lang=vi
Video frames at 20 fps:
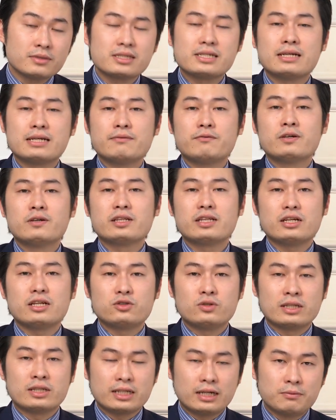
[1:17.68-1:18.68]
trên phương tiện
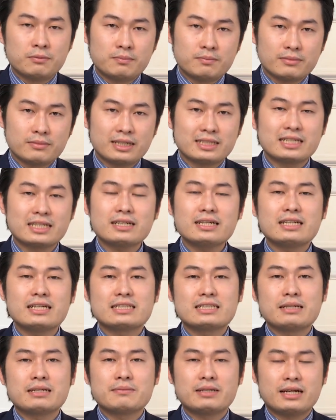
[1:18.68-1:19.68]
truyền thông để xác
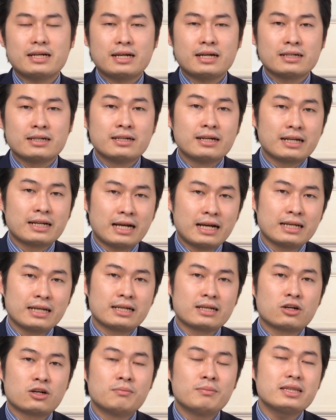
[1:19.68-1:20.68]
định xem là người
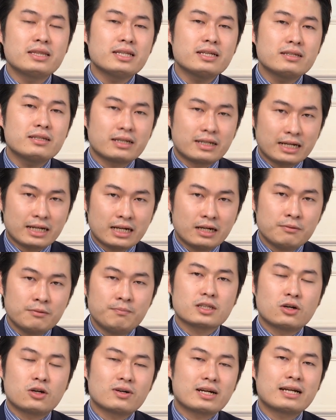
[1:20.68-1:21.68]
này có mất tích thật hay không,
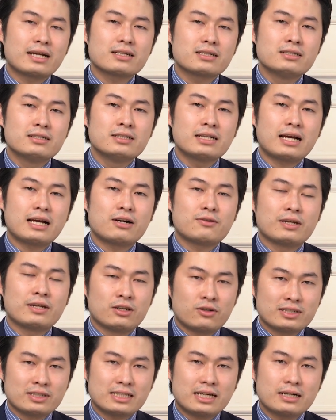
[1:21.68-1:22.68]
có căn cứ nào để
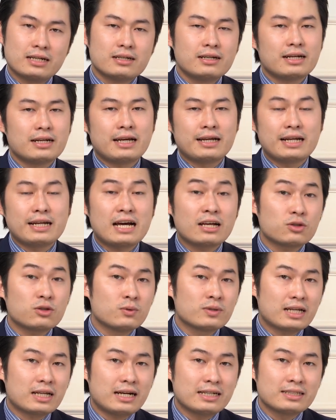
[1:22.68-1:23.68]
nói rằng người này đang
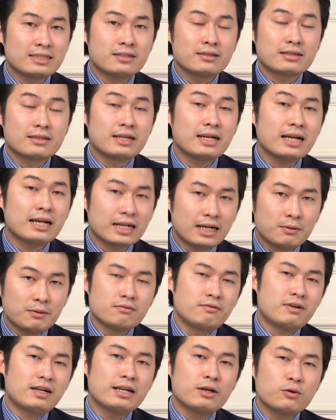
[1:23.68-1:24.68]
tồn tại trên thực tế hay
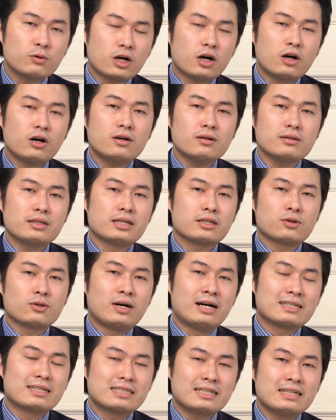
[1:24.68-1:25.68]
không. Và nếu có thì
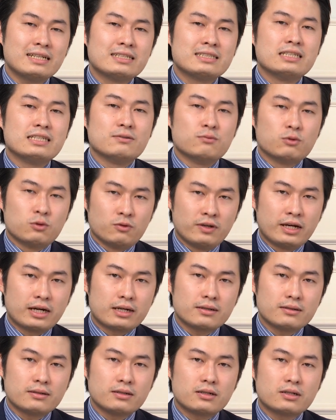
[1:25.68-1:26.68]
tòa sẽ đình chỉ vụ việc.
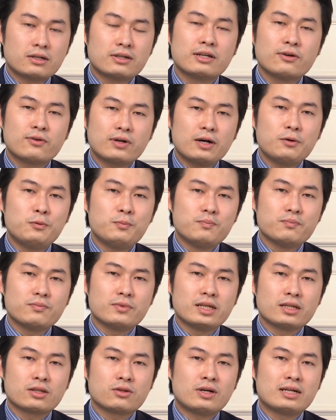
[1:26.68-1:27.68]
Còn nếu không
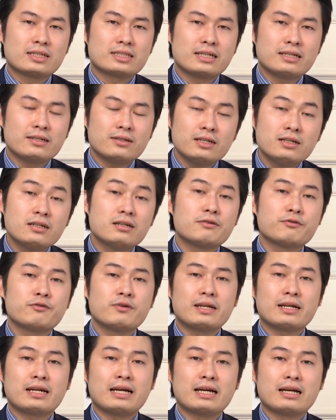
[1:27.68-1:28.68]
thì tòa sẽ đưa
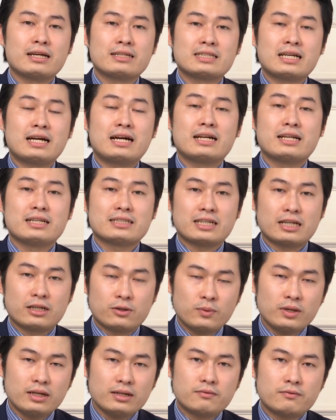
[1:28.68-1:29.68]
phiên này ra để giải
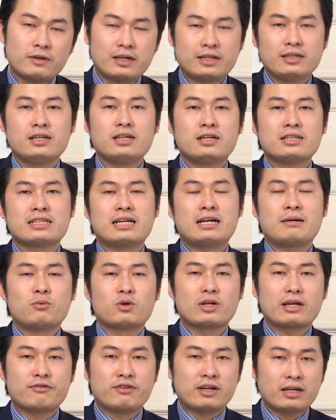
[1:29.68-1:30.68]
quyết và đưa ra
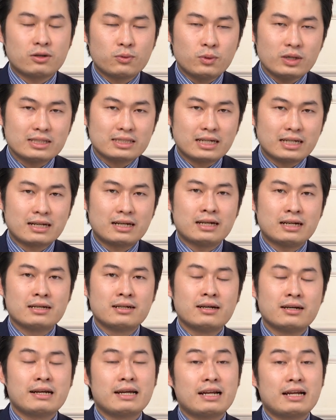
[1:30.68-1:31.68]
một cái phán quyết rằng là
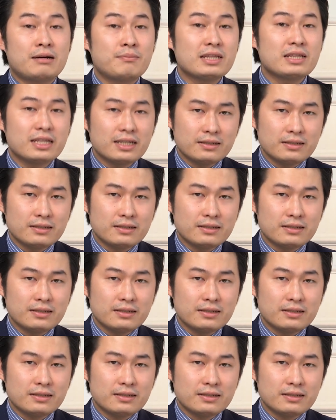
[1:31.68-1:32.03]
người này đã mất